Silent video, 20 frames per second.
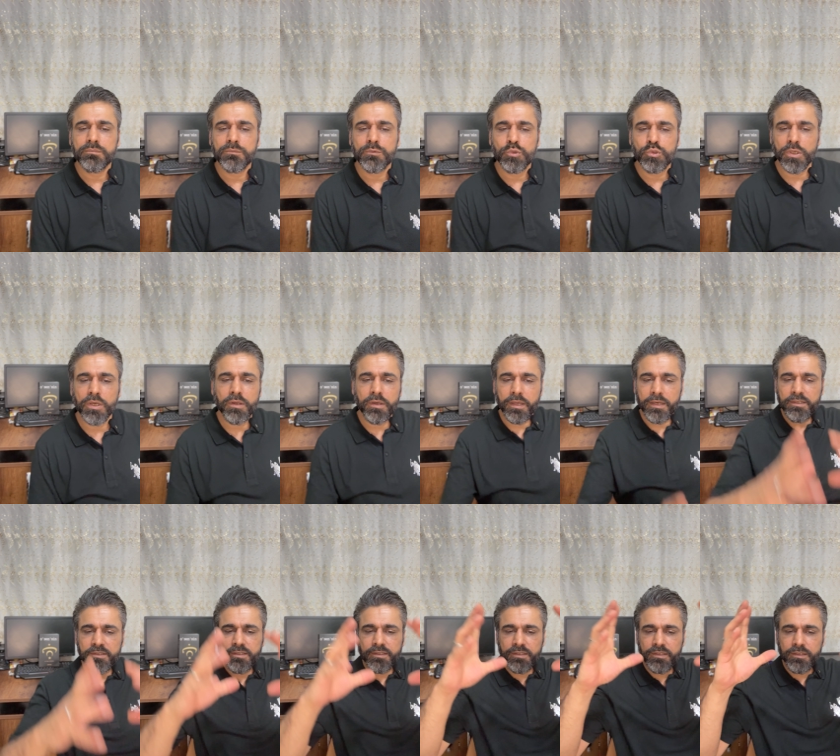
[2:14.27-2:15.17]
güzel
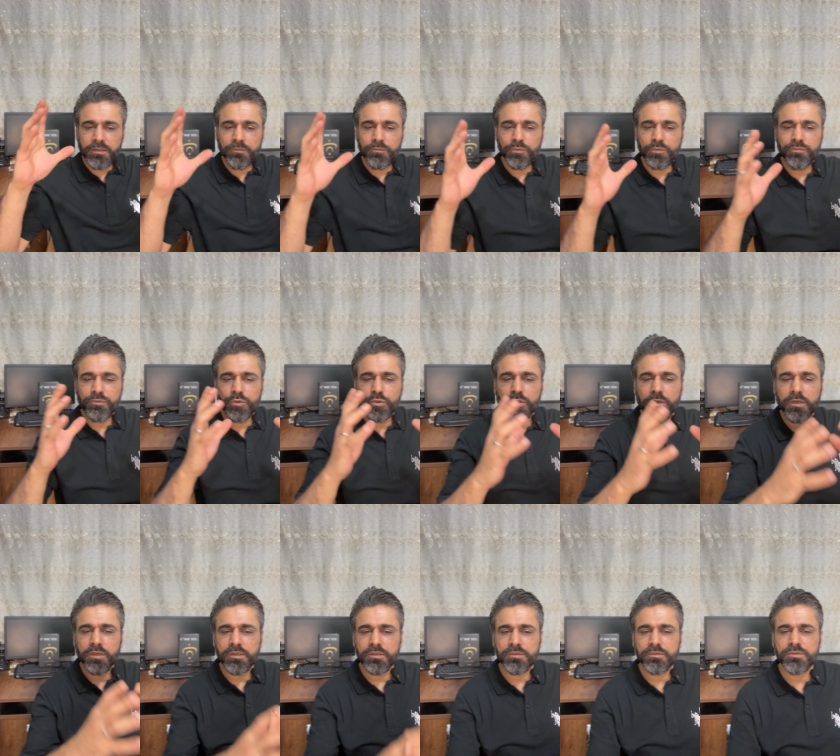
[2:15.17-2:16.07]
kalitede de bir
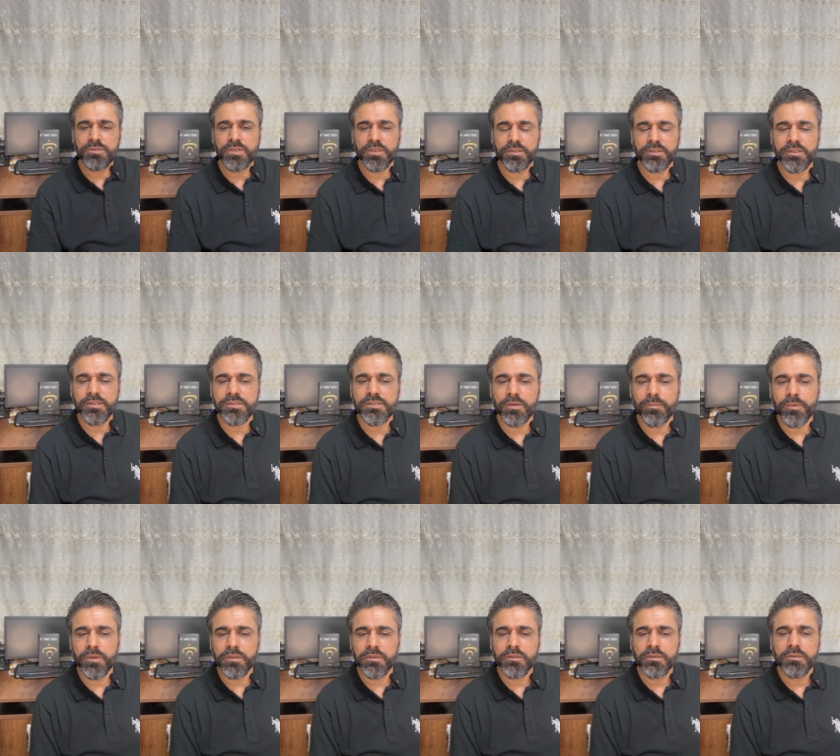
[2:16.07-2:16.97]
videolar çektiği
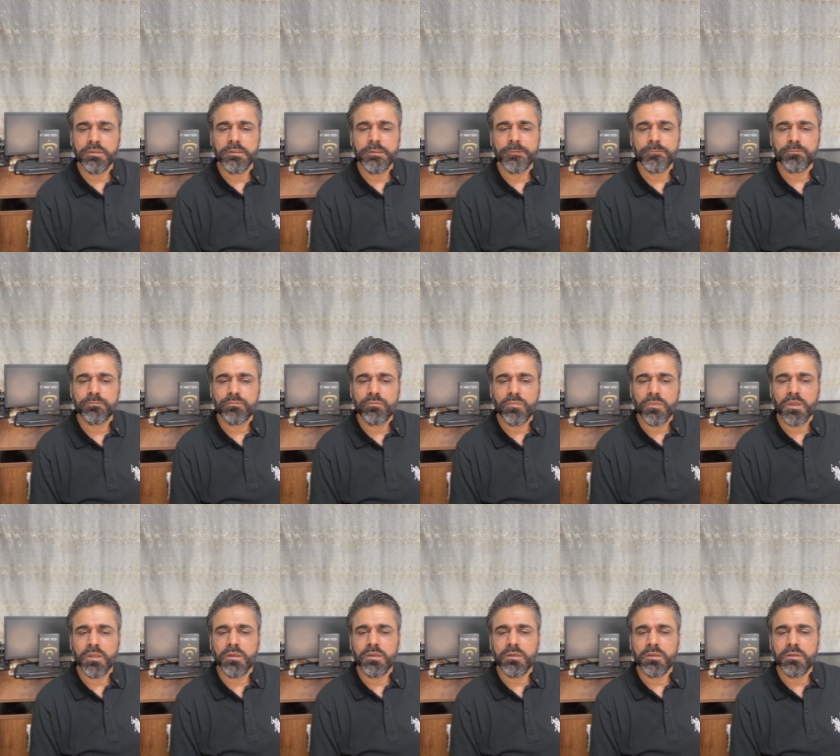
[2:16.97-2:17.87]
zaman
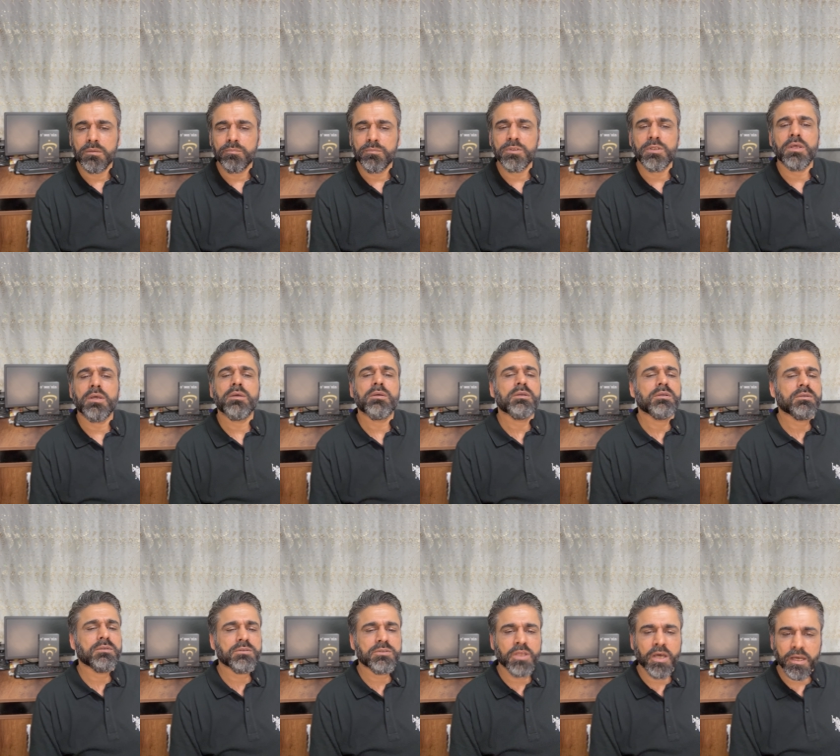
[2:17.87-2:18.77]
bir de
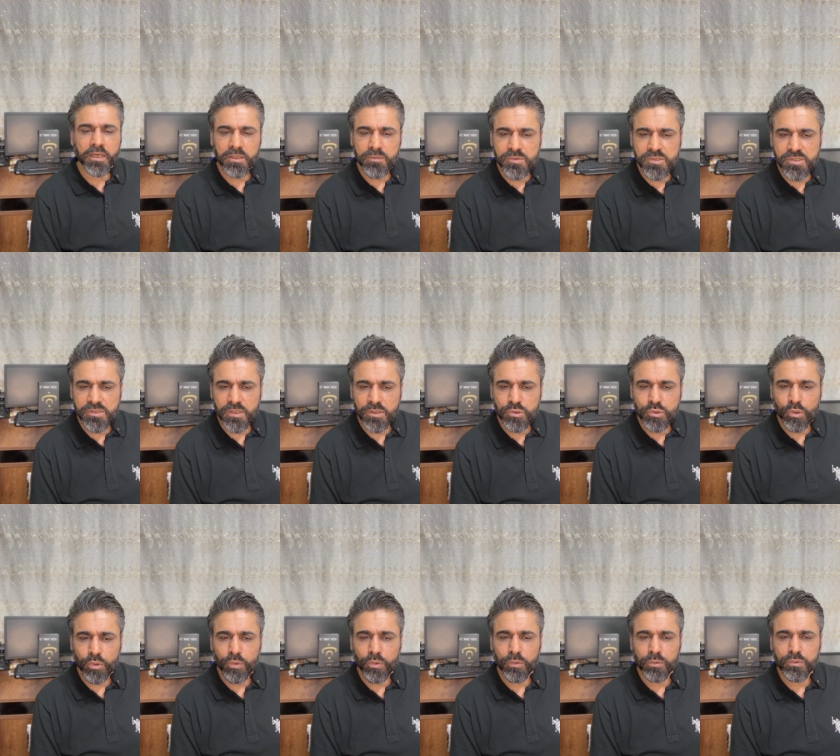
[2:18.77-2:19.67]
takipçisi de
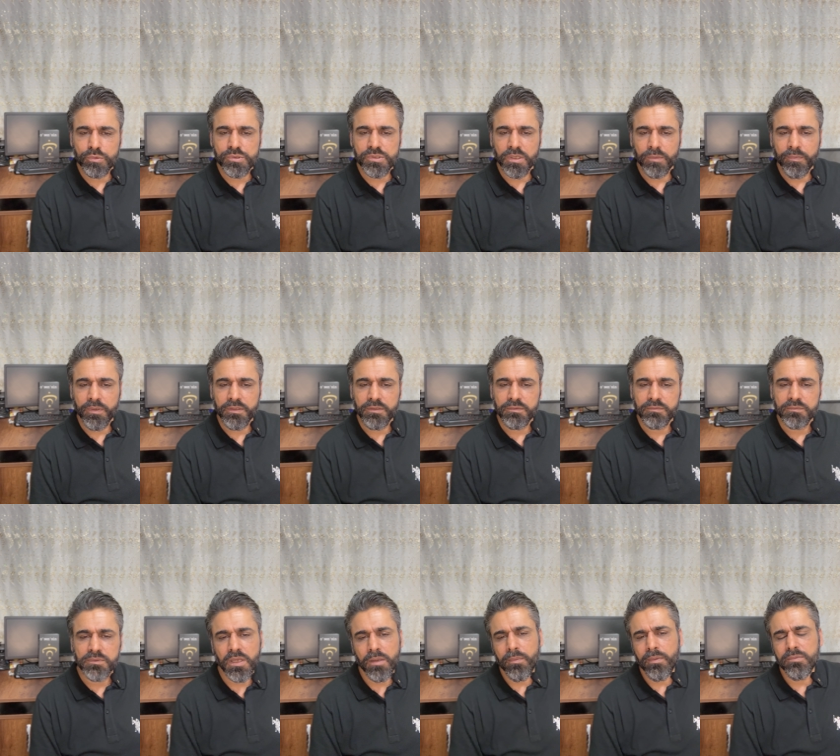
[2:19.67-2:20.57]
çok olduğu zaman
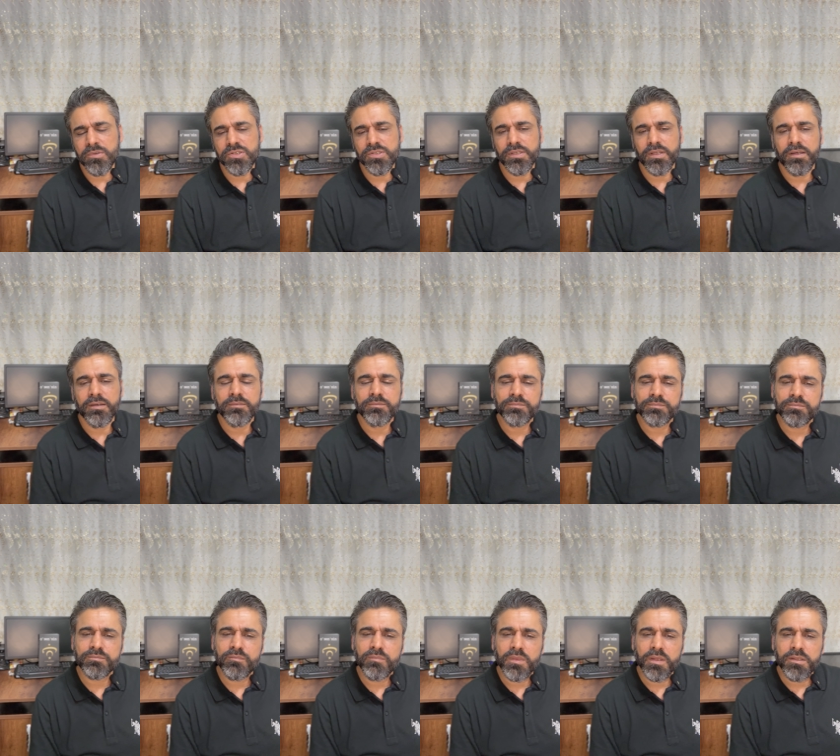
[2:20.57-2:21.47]
tamam işte
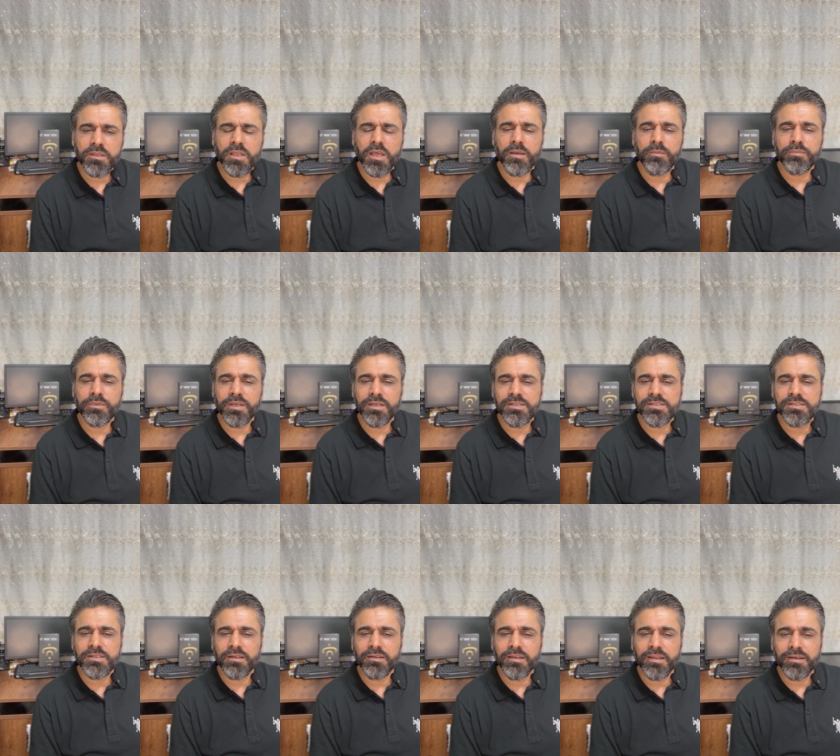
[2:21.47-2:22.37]
tam da
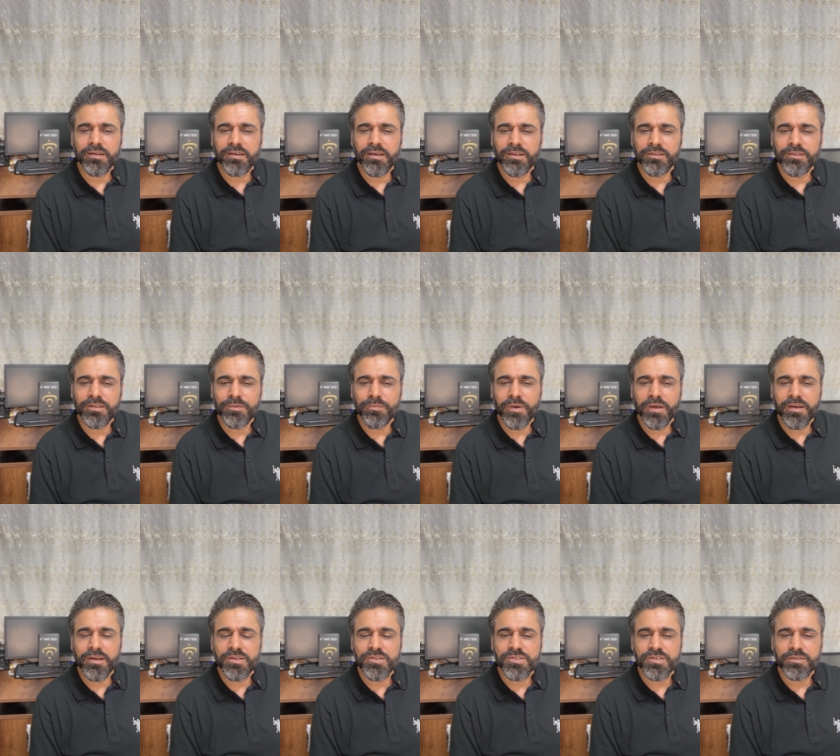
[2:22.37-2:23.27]
insanları kandırma
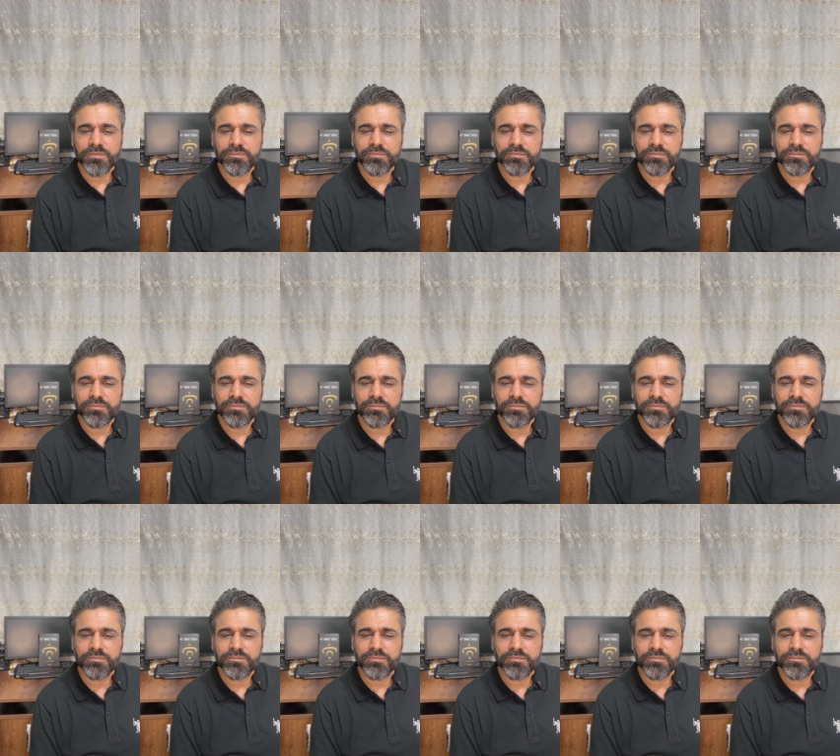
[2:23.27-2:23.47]
aracı.